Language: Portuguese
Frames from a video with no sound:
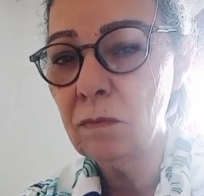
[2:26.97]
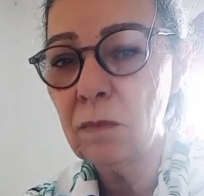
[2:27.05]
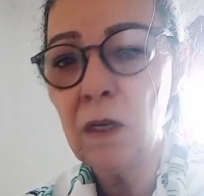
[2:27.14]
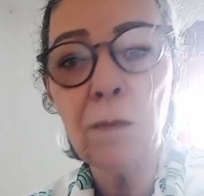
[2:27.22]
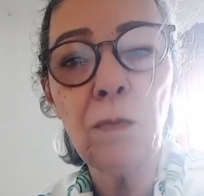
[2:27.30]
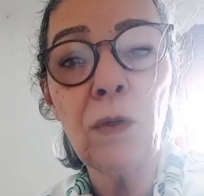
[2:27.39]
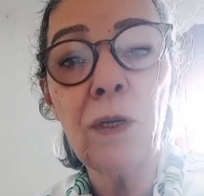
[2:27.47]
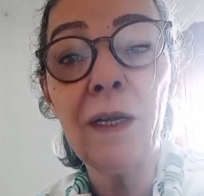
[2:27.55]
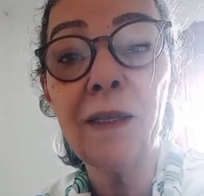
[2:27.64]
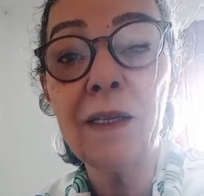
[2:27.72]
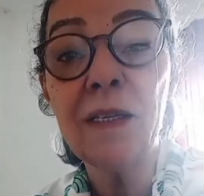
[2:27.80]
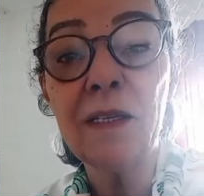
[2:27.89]
mas porque
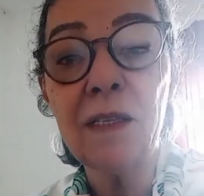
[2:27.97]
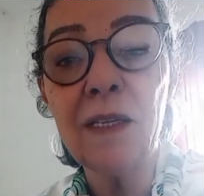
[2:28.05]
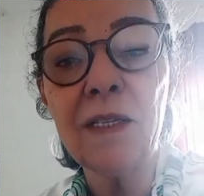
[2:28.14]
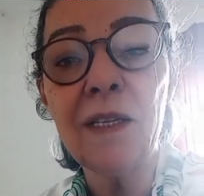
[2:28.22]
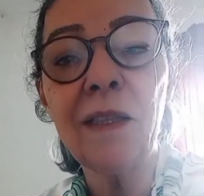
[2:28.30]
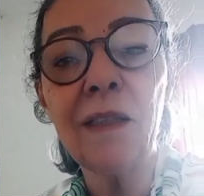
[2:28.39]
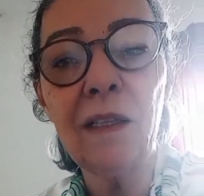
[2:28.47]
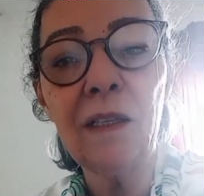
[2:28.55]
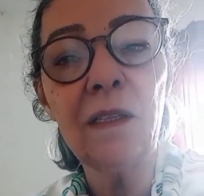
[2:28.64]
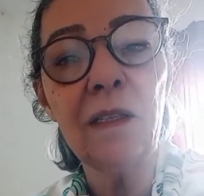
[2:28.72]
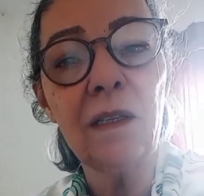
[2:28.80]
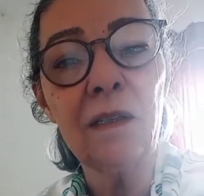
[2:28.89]
a tristeza é
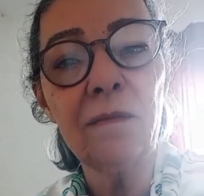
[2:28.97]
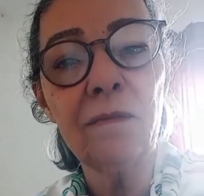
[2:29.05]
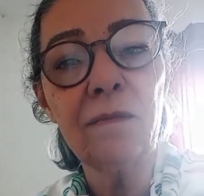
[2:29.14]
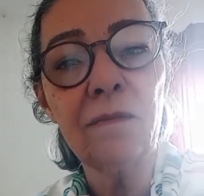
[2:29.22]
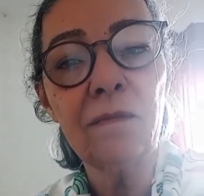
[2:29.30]
tanta